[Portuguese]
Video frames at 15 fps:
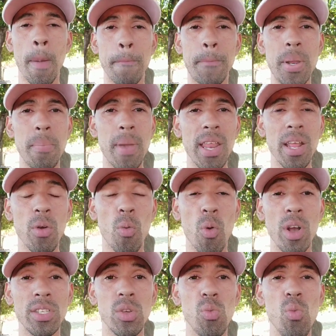Primeira
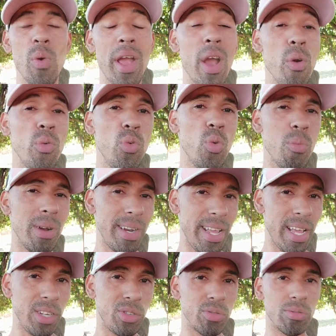coisa, um erro no
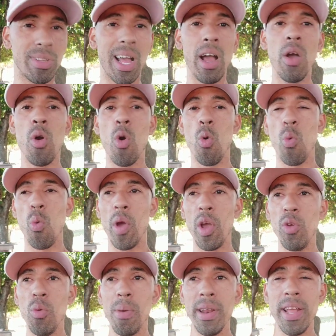manejo, tá? Um erro
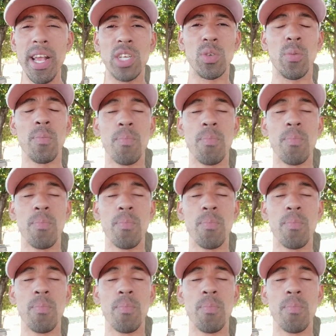no manejo.